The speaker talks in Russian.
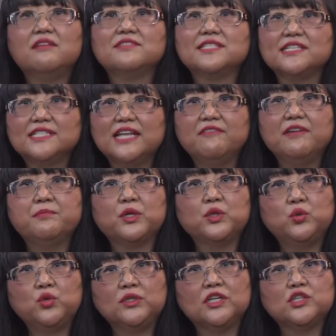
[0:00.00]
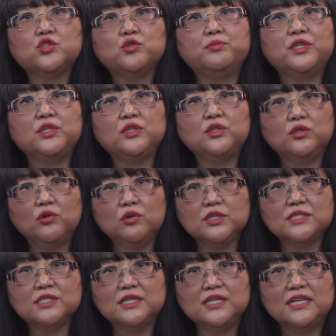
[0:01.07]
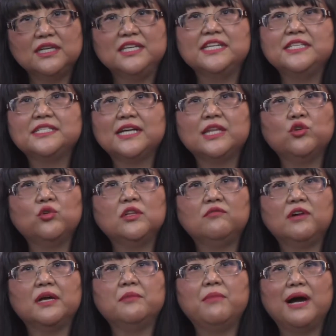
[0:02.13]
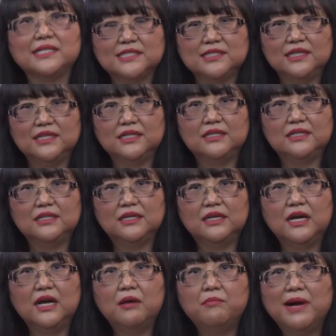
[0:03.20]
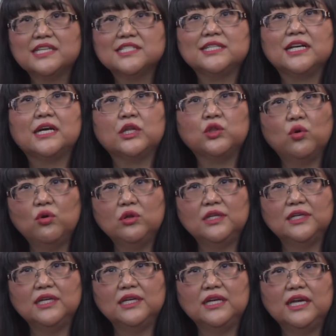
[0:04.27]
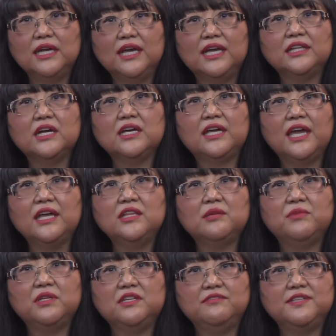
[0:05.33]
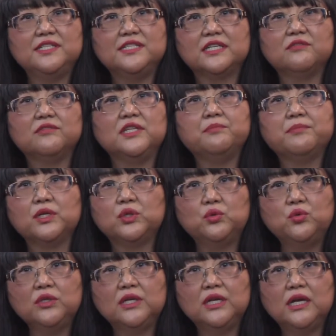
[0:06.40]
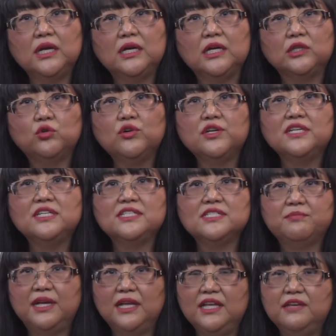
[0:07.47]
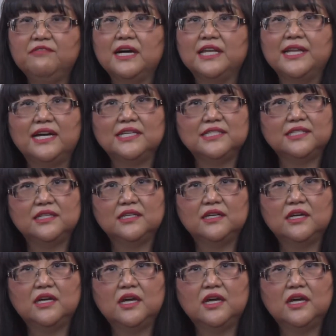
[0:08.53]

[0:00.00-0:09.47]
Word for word: В составе продукта Super Detox есть каноловое масло. Масло канолы – это геномодифицированный продукт, который изобрели в Канаде.